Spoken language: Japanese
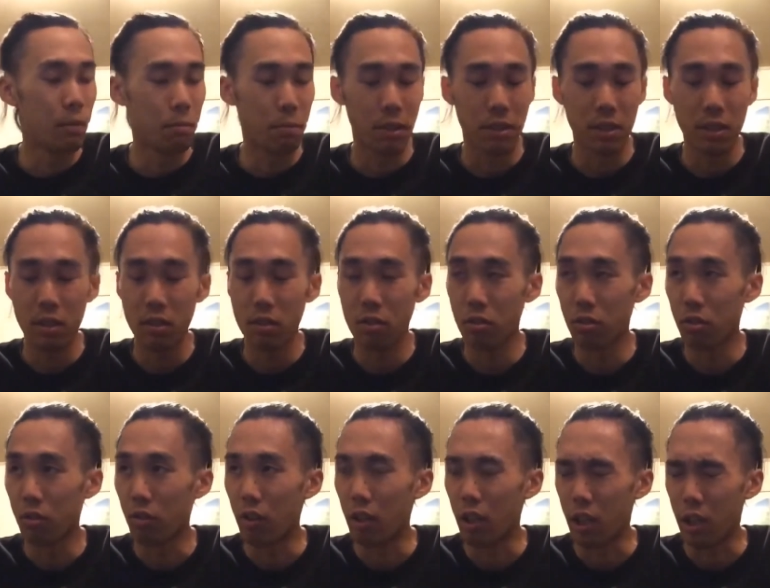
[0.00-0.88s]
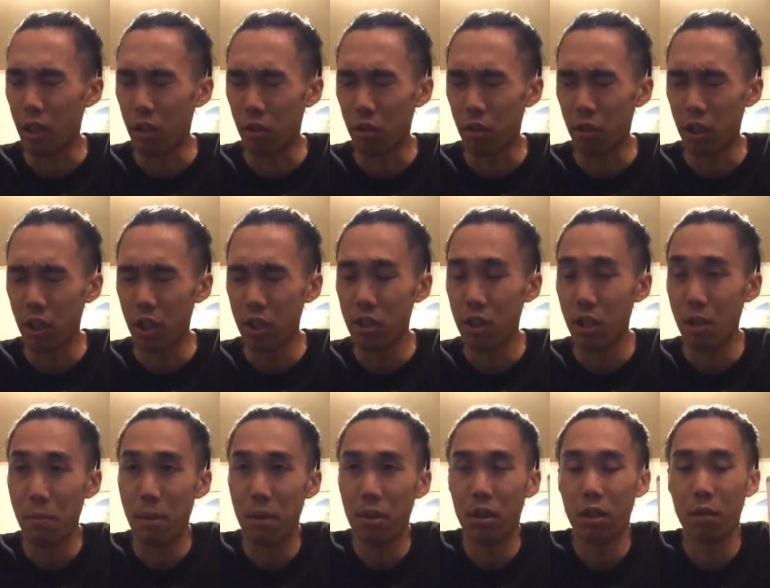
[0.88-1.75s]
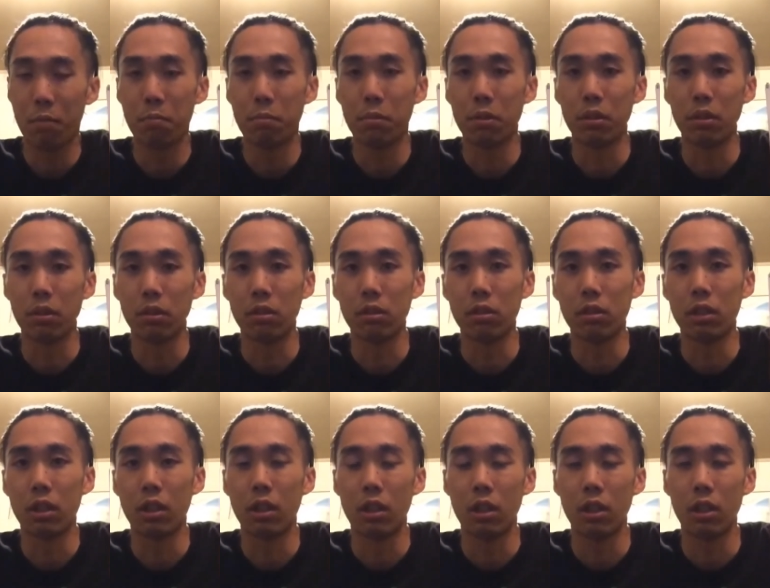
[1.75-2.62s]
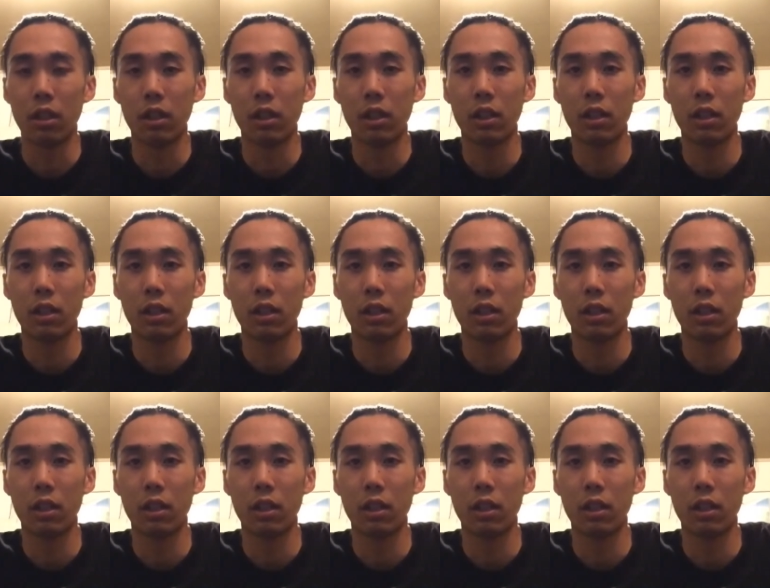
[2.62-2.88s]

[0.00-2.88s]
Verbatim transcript: まあ、前走はあの NHK マイルカップで、